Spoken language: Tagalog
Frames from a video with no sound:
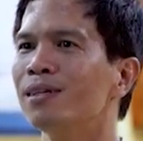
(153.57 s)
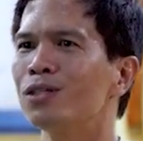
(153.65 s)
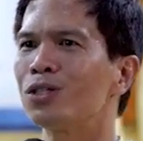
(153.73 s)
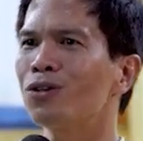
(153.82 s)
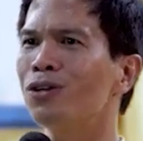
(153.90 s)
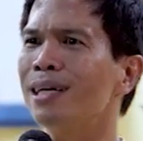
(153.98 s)

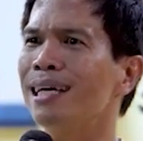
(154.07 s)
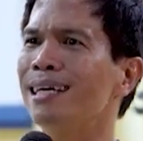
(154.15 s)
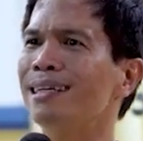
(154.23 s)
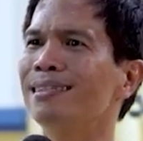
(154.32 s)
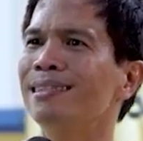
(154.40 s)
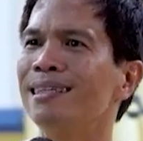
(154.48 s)
So yun
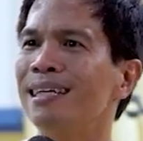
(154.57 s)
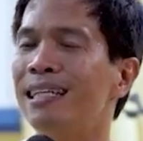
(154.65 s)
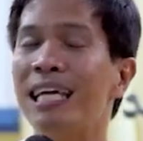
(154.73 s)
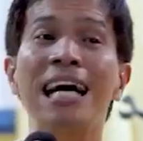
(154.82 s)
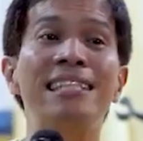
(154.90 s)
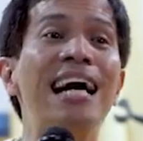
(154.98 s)
eh.
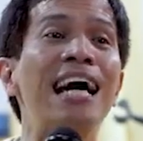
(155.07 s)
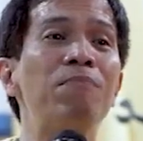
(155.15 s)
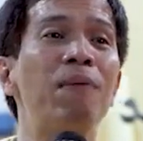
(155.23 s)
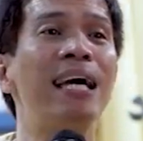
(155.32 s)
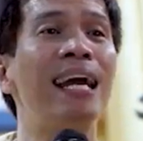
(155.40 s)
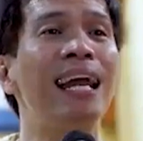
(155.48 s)

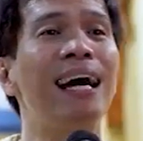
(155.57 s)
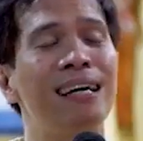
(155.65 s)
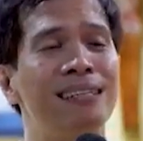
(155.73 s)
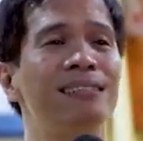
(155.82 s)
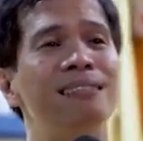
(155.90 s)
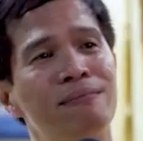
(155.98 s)
Dinagdagan pa yan ng
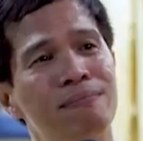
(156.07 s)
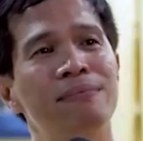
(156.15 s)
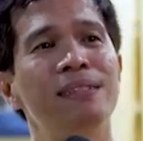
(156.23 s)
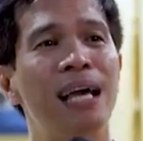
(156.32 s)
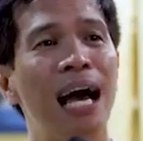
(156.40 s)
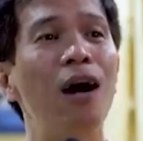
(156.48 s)

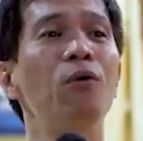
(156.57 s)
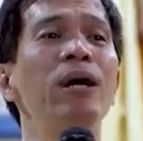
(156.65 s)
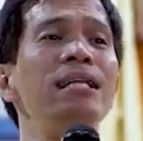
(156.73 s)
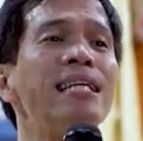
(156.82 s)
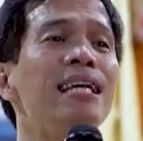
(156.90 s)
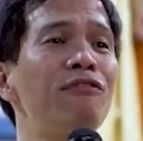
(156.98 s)

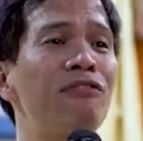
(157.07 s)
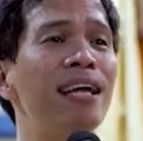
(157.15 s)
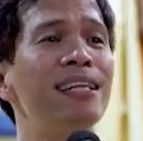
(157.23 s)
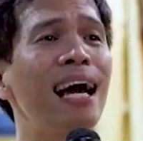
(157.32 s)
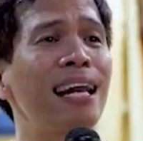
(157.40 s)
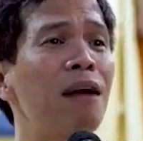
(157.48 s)
awitin ni
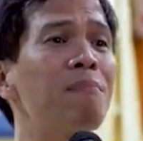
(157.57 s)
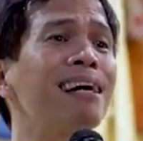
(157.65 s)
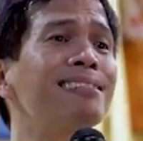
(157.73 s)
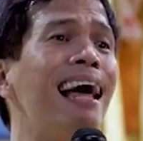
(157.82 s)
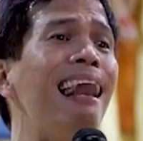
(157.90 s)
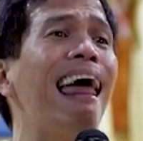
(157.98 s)
Freddie Aguilar,
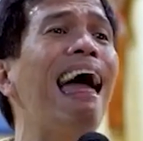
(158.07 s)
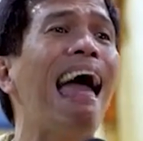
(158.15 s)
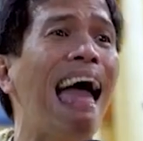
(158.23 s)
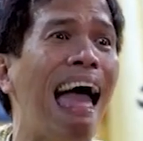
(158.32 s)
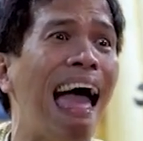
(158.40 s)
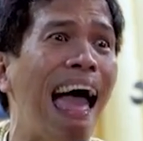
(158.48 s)

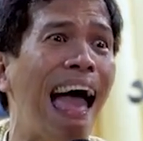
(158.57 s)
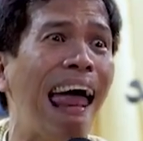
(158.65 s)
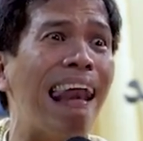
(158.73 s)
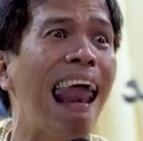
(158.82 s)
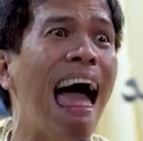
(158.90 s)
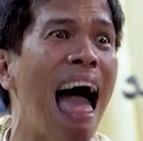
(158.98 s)

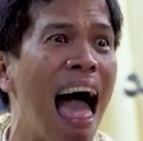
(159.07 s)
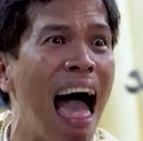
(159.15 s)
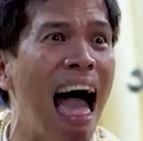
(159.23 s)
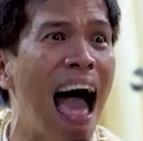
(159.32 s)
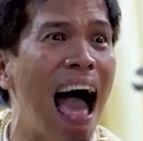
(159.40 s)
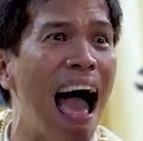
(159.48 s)
Magdalena!
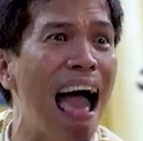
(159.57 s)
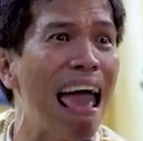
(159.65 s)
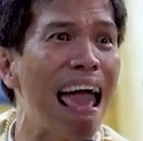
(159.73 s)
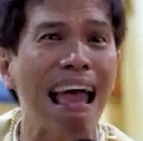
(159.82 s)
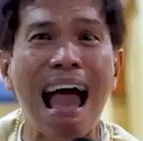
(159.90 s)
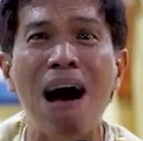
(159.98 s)

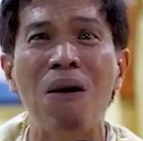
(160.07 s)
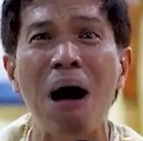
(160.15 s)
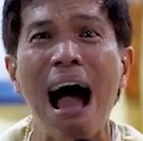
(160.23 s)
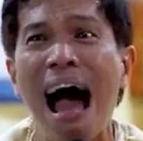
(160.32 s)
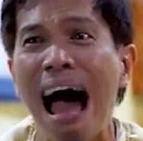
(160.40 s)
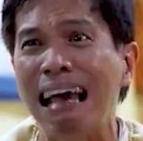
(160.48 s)
Ikaw
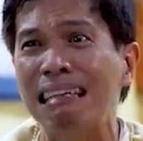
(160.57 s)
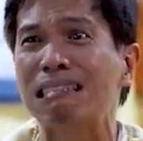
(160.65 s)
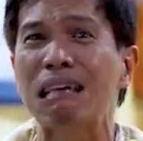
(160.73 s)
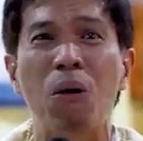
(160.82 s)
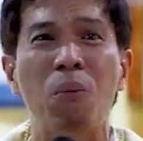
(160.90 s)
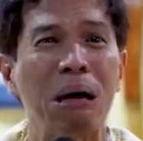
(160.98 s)
ay
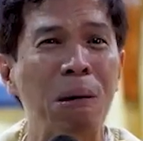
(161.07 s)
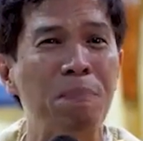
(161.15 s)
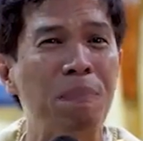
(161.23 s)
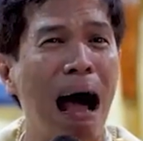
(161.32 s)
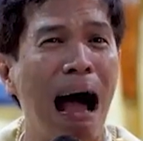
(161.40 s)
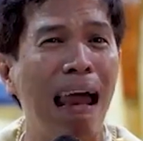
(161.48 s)

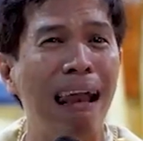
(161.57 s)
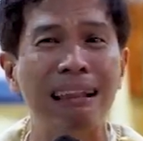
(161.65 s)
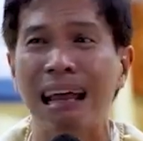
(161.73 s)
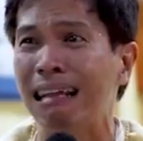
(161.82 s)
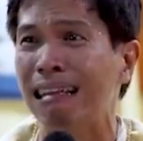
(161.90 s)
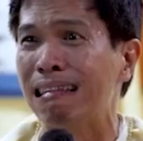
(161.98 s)
sawing pala.
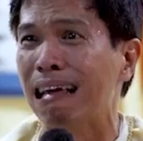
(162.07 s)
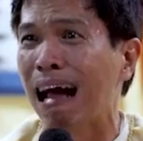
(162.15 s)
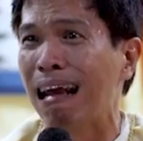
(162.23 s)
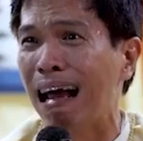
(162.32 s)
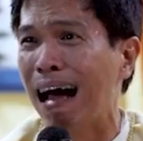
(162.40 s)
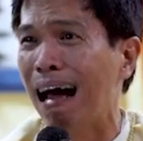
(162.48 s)
Nalinte
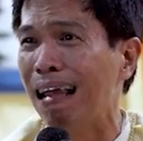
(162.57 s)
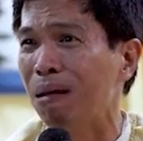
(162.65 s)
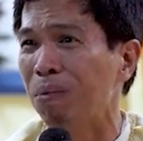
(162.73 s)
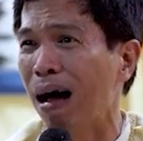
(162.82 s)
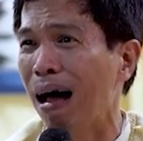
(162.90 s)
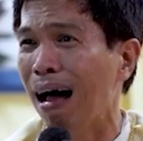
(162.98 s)
ka na. Di
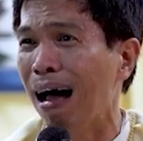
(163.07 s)
ba?